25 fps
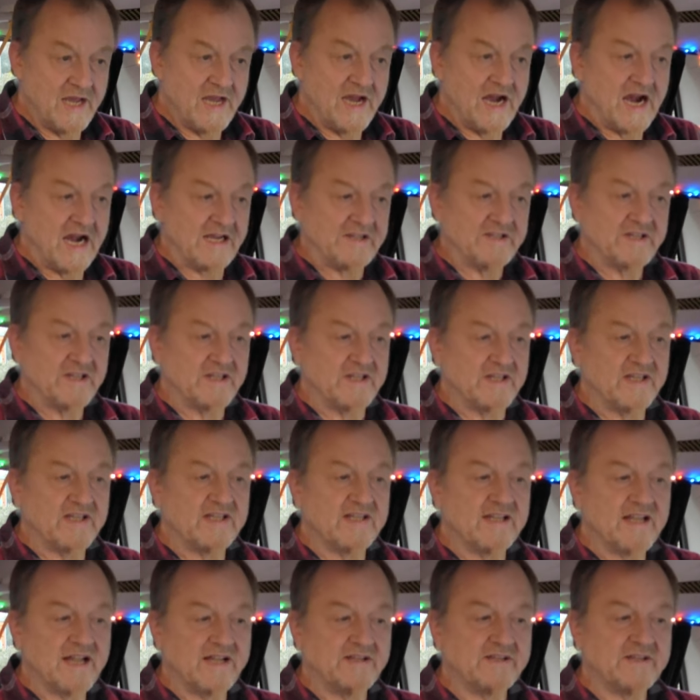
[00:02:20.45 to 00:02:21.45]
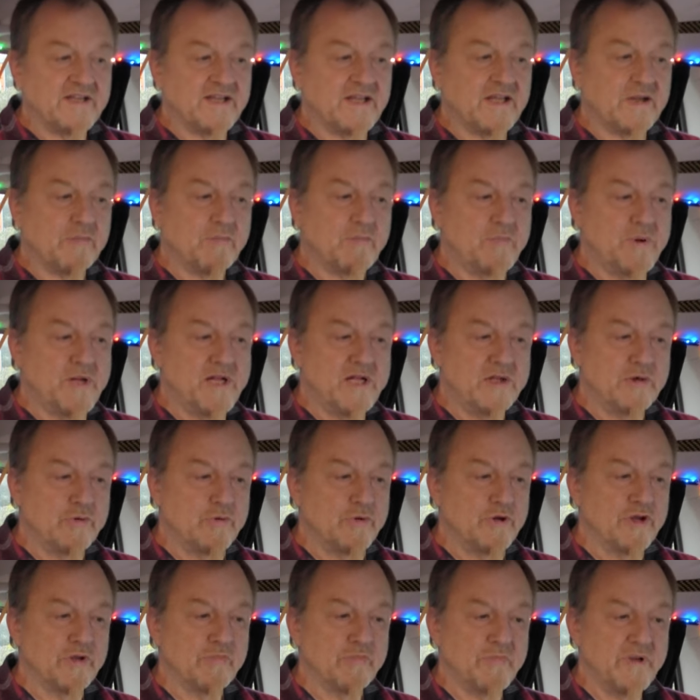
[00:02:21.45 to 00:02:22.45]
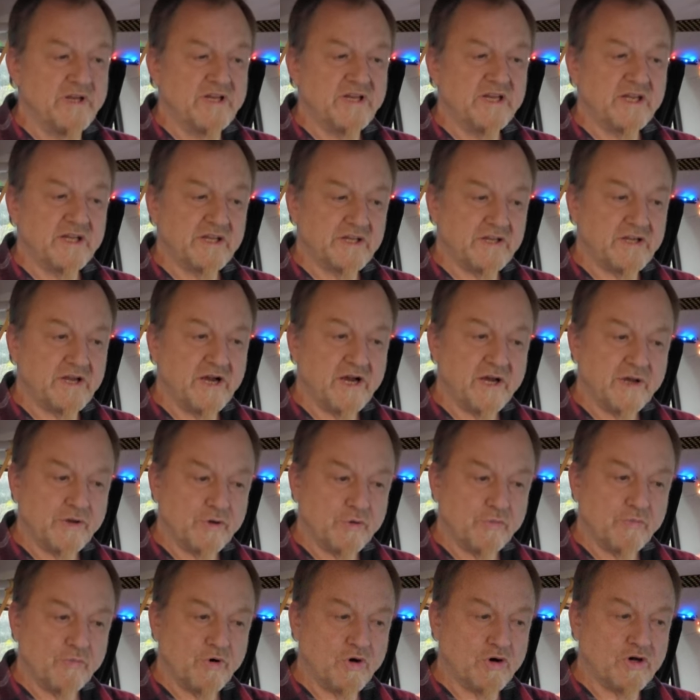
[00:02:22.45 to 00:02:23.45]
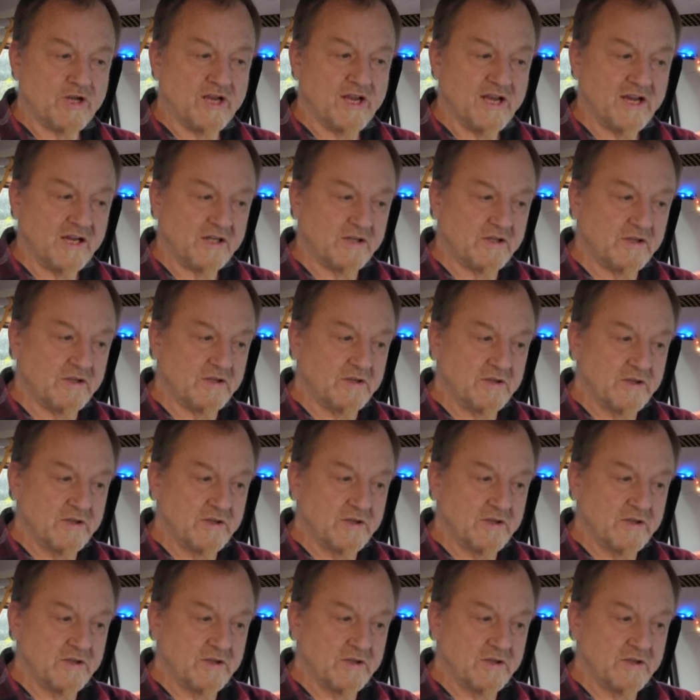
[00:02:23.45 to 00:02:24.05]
hatte das Landesbildungsministerium erklärt,